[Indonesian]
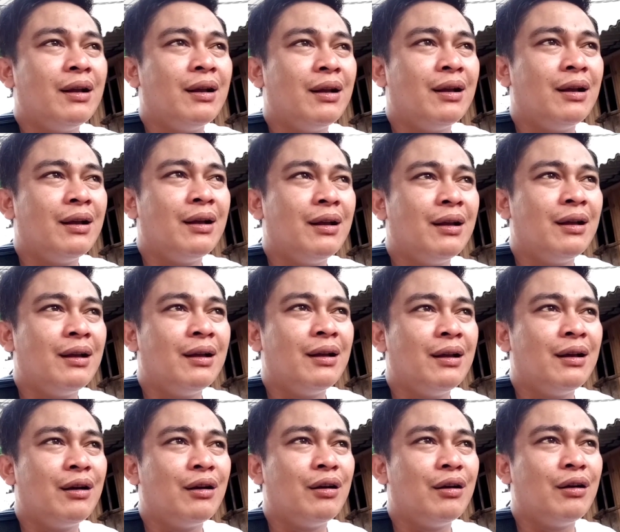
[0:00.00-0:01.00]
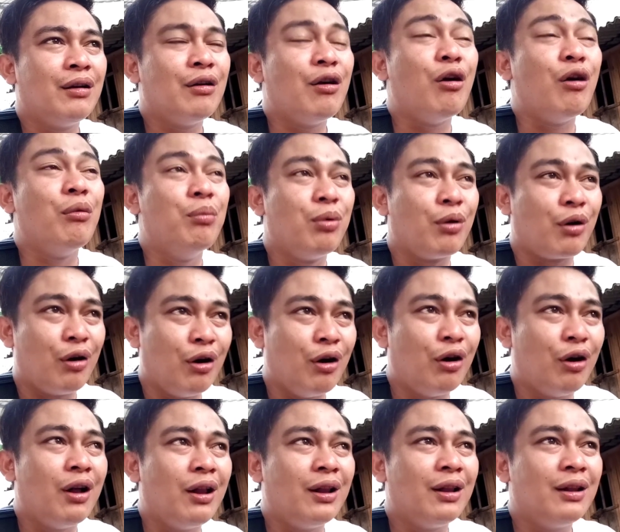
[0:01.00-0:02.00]
uh,
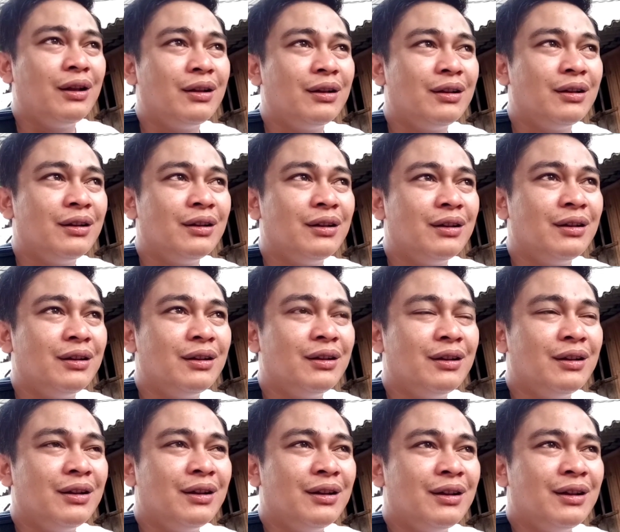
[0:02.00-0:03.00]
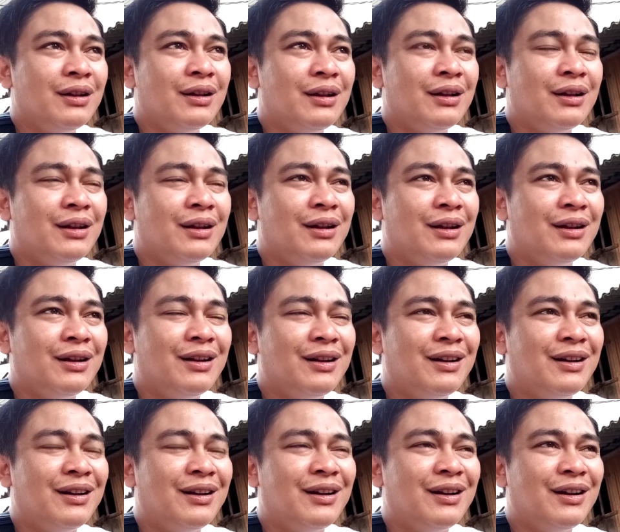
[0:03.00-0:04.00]
ngobrol
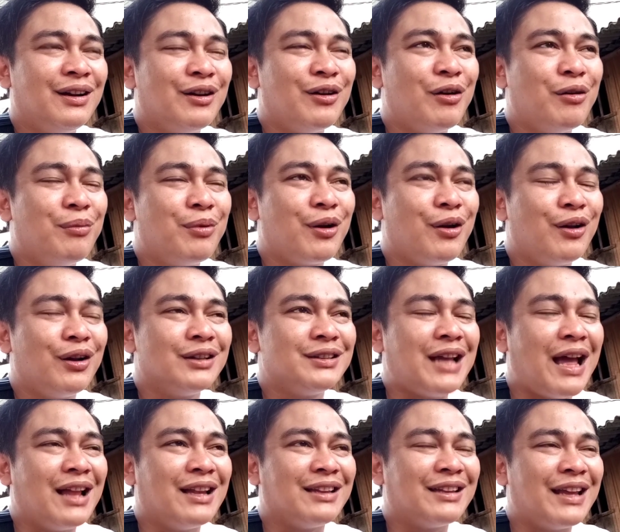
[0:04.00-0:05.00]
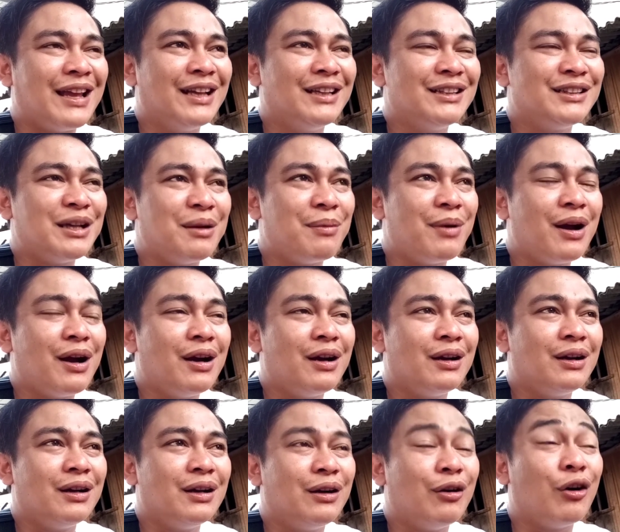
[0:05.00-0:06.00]
uh, ngobrol santai sama
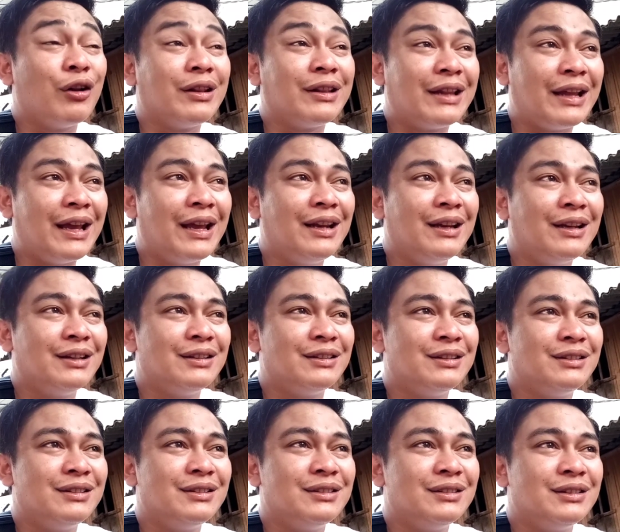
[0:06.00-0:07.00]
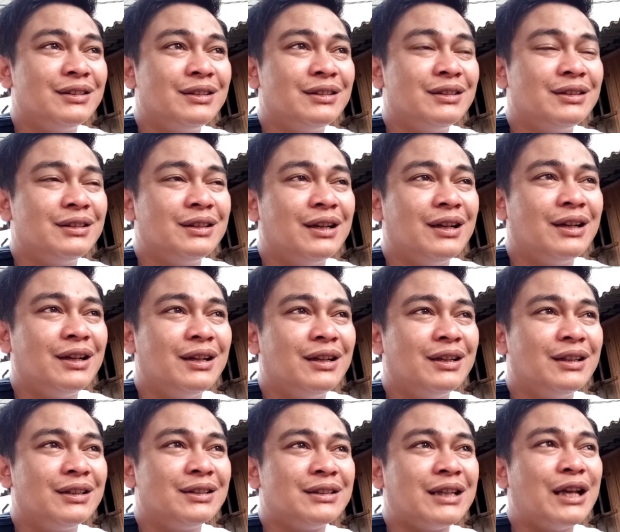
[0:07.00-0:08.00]
ngonten
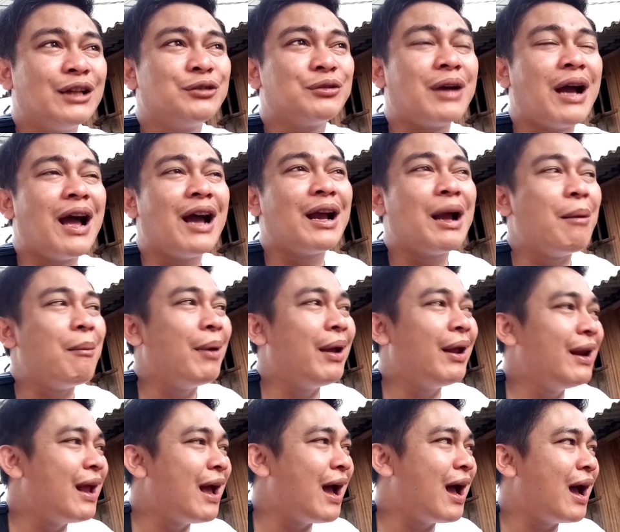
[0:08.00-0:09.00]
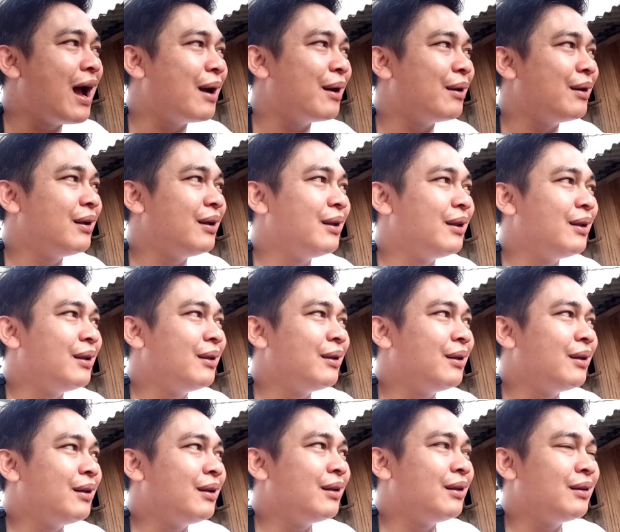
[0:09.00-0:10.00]
saya suka agak beda
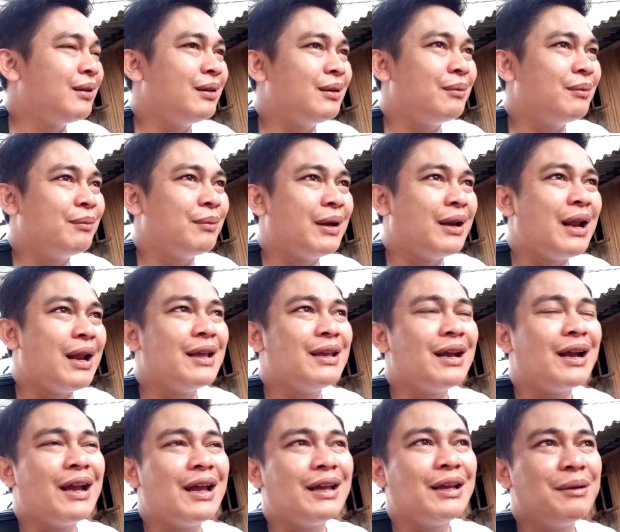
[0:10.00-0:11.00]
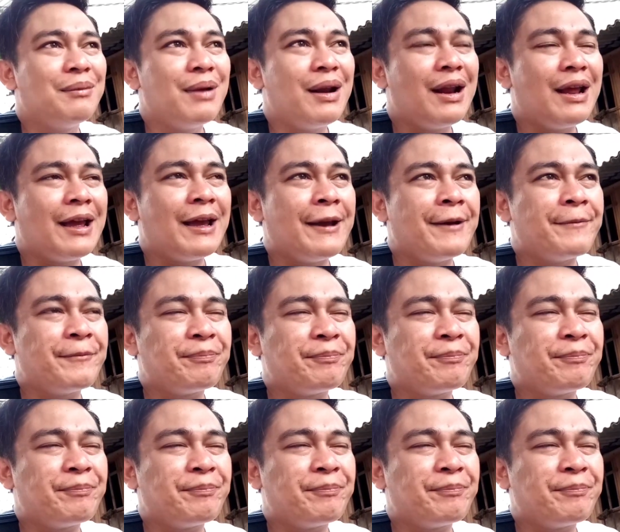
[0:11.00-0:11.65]
bedanya kayak gimana ya